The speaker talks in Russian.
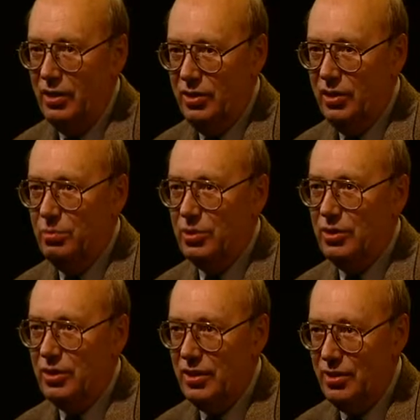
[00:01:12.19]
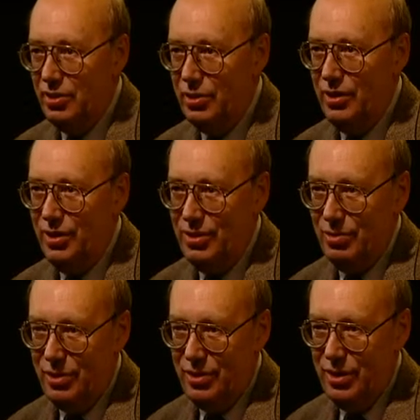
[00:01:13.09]
здесь можно сказать, что такие
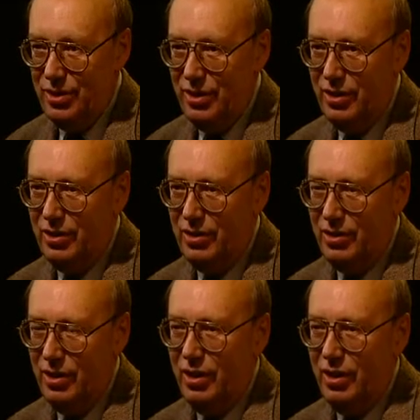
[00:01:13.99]
землетрясения